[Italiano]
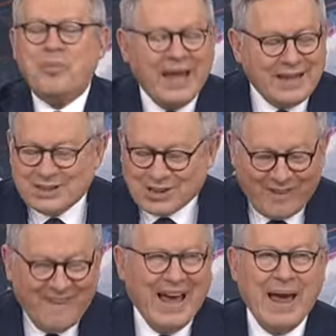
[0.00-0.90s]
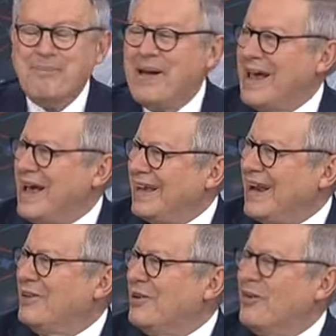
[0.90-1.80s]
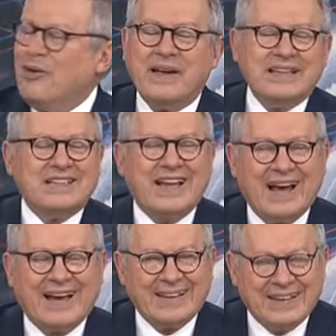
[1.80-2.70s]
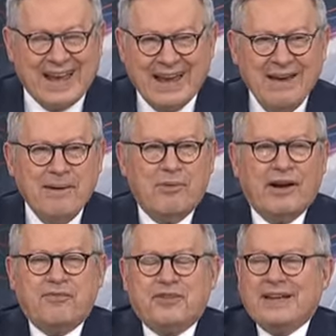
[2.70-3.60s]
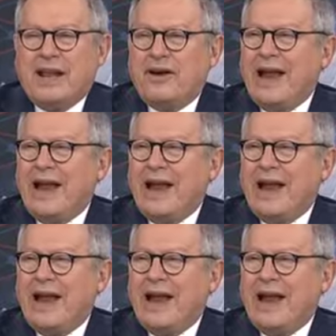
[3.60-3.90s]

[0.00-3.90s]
penso e, e, credo che non lo pensi neanche te. Bonafede non